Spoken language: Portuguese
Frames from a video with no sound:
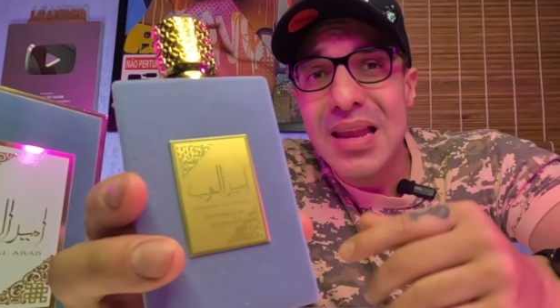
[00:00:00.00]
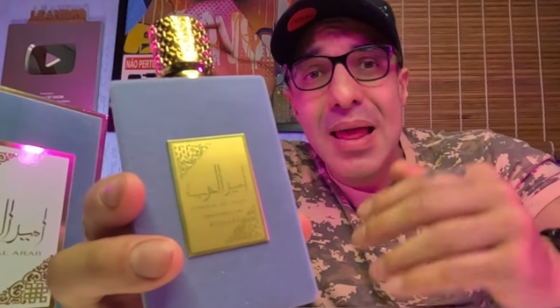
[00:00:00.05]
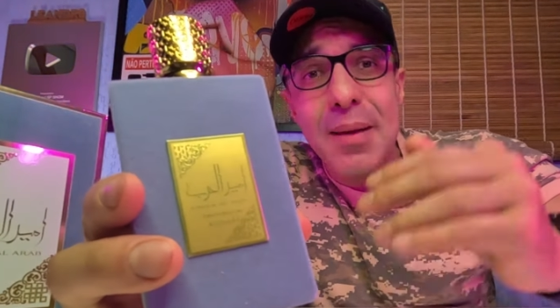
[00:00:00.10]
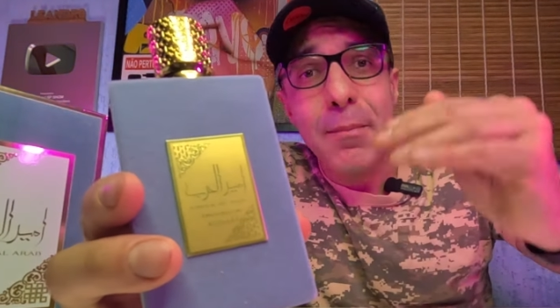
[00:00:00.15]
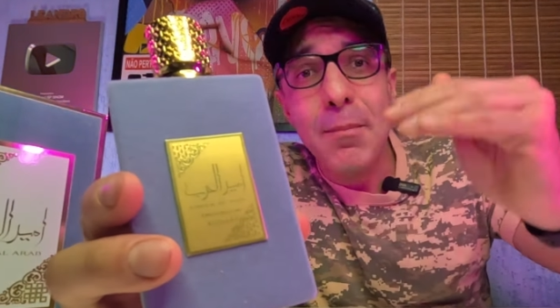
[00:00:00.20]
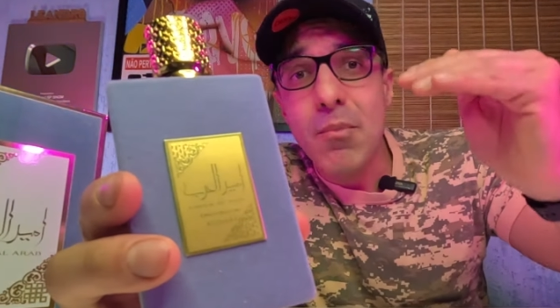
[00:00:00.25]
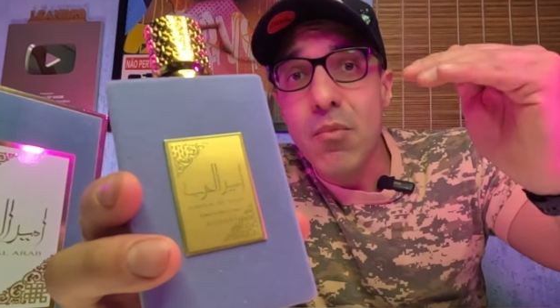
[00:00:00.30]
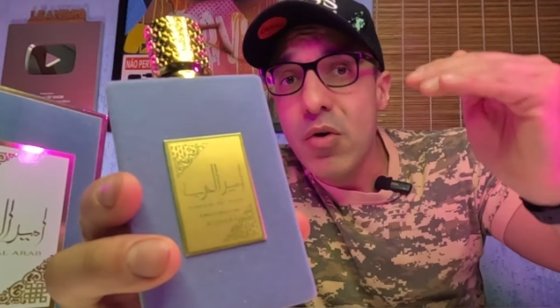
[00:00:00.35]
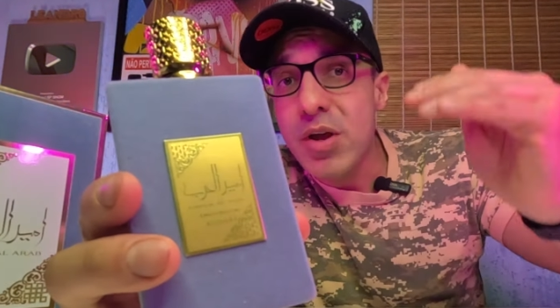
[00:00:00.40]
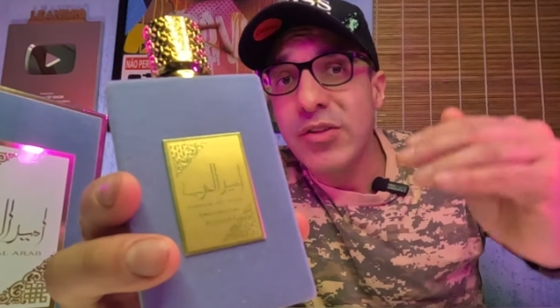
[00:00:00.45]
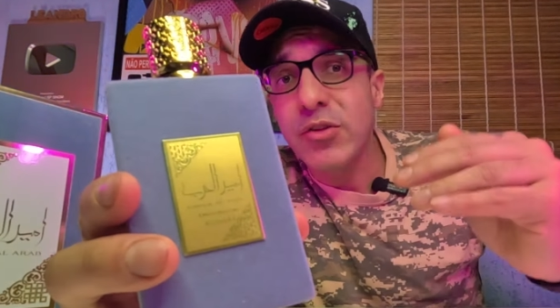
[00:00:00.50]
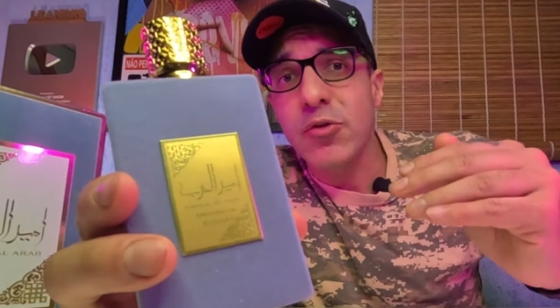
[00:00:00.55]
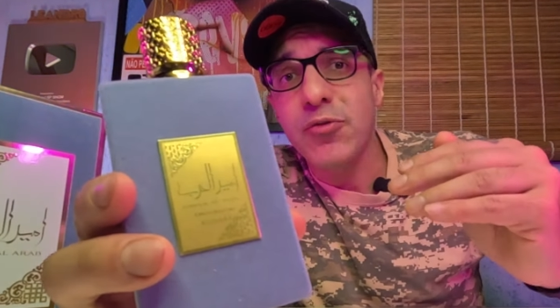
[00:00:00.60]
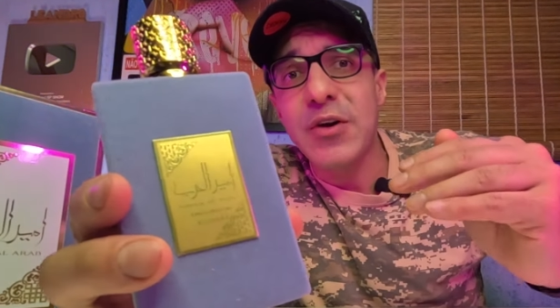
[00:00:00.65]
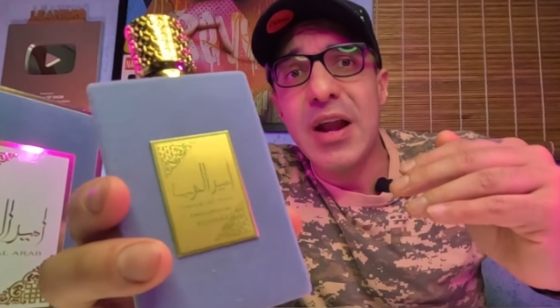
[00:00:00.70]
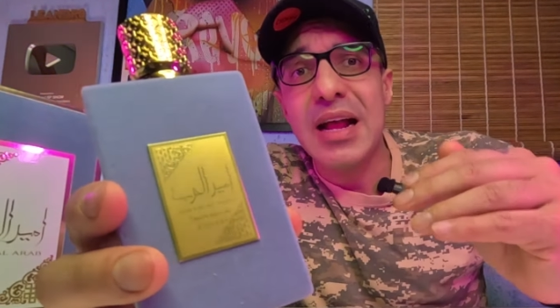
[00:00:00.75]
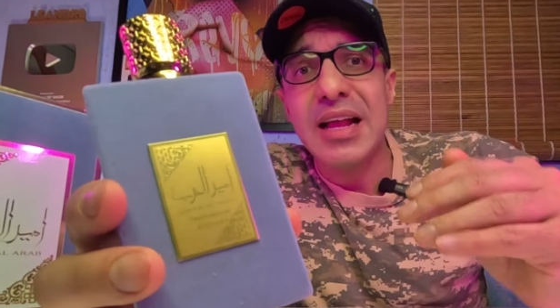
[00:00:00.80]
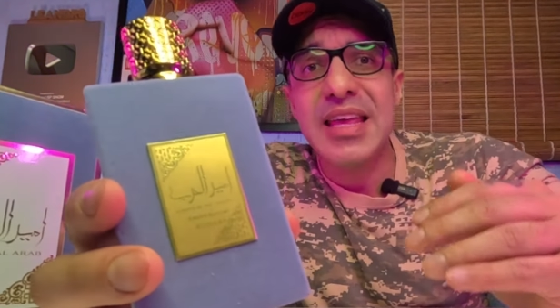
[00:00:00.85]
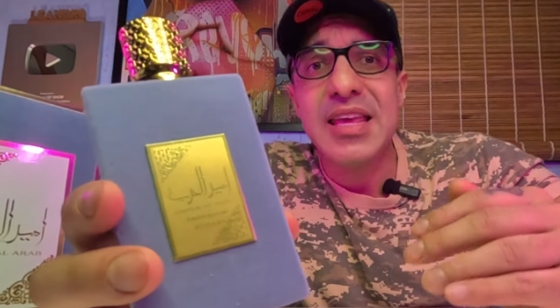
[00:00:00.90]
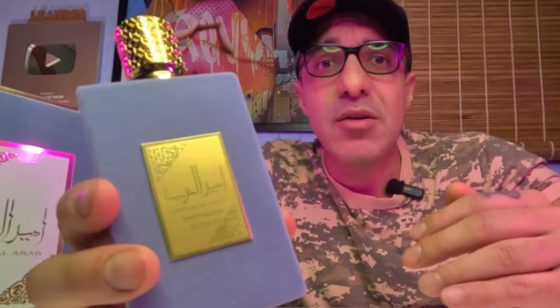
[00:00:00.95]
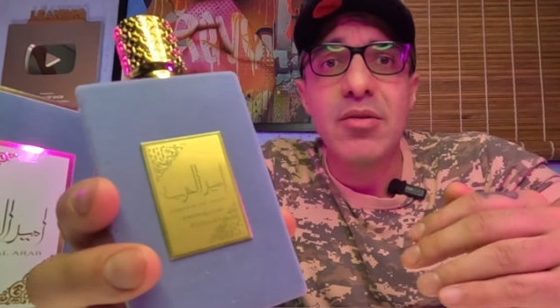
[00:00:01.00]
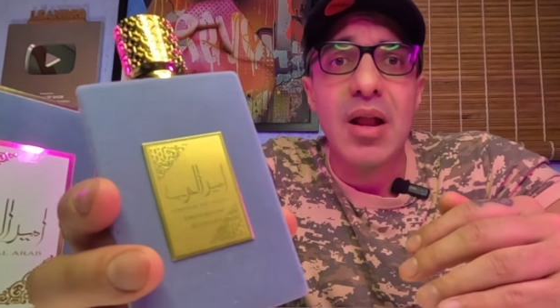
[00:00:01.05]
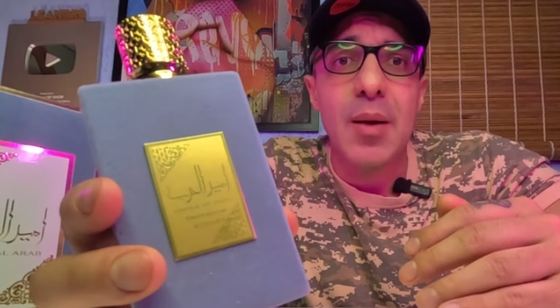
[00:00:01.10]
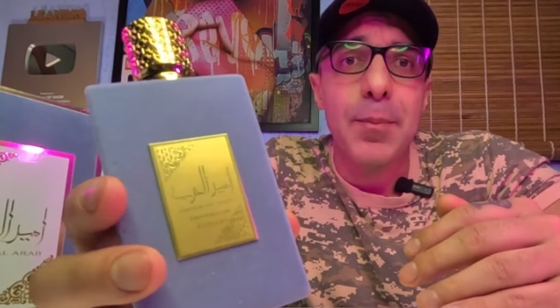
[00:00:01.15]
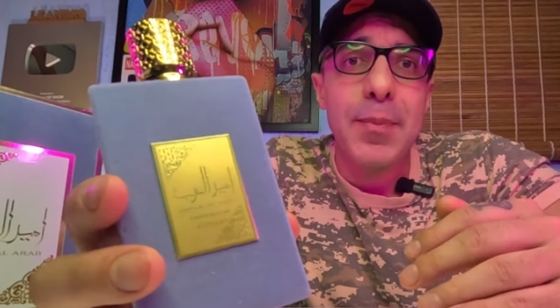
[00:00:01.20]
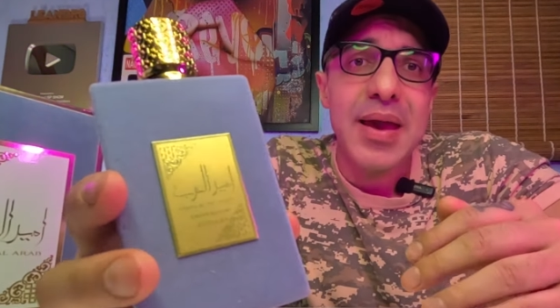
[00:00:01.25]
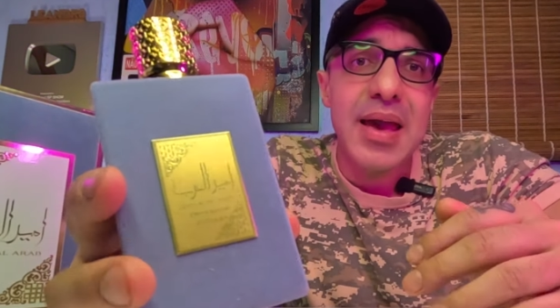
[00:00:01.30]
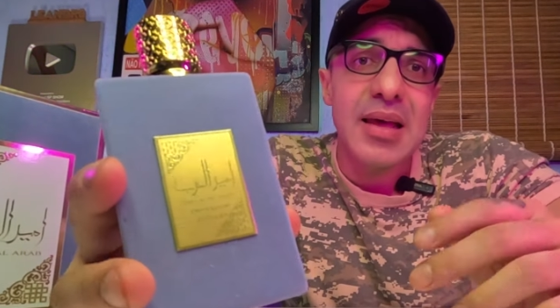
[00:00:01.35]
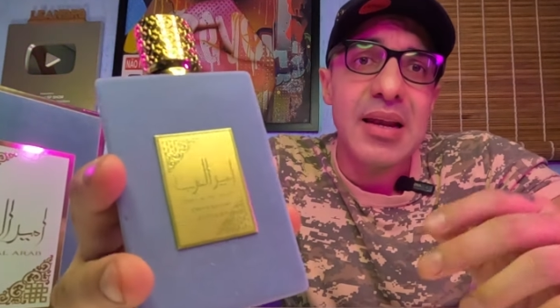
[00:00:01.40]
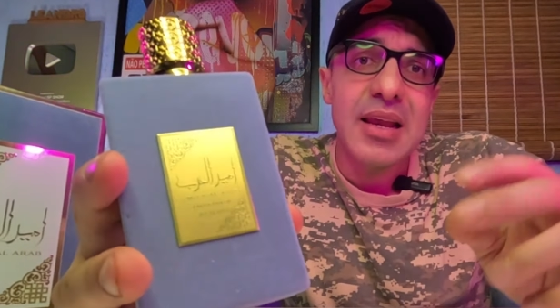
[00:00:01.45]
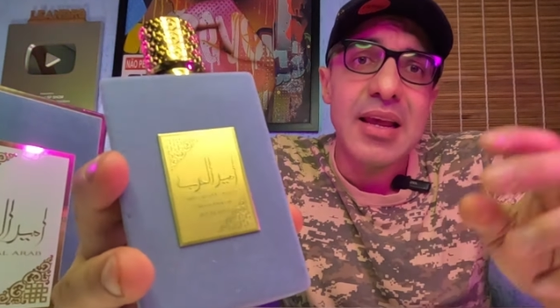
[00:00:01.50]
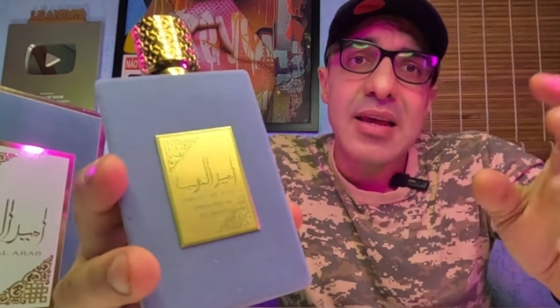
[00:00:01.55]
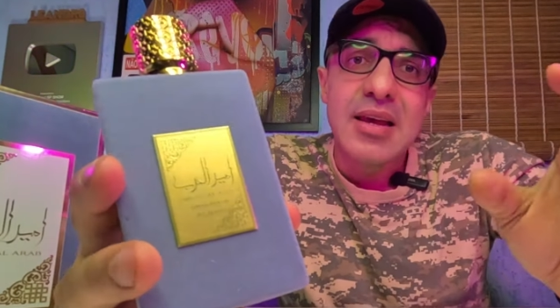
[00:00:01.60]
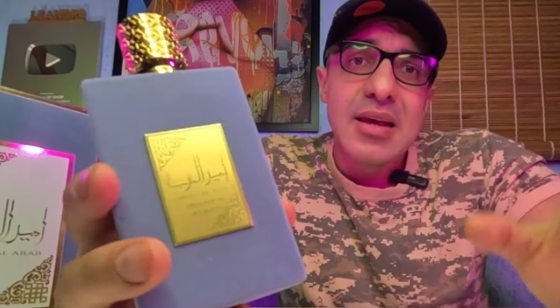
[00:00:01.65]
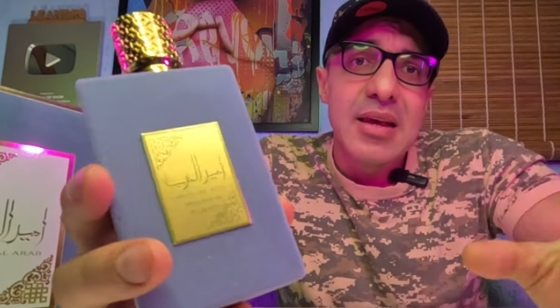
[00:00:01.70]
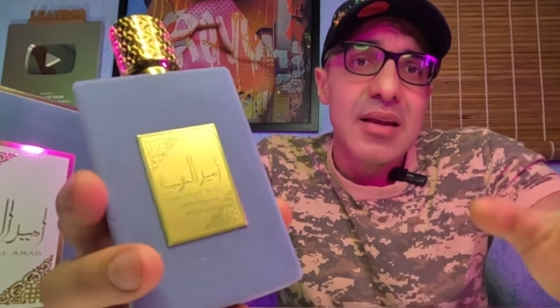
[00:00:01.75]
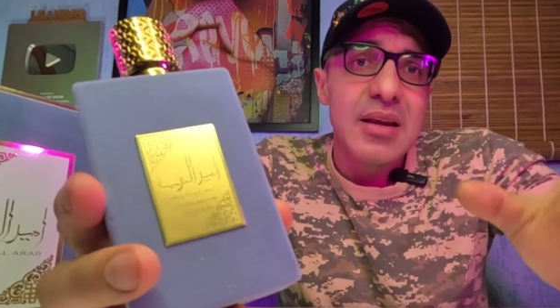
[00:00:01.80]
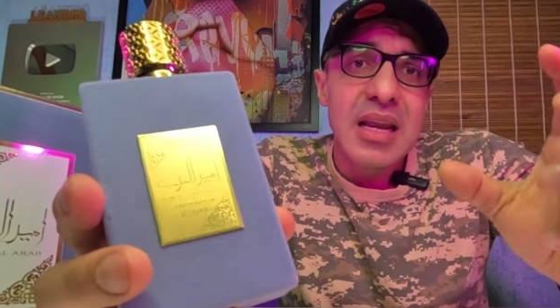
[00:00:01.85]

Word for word: ele é muito fraquinho na pele,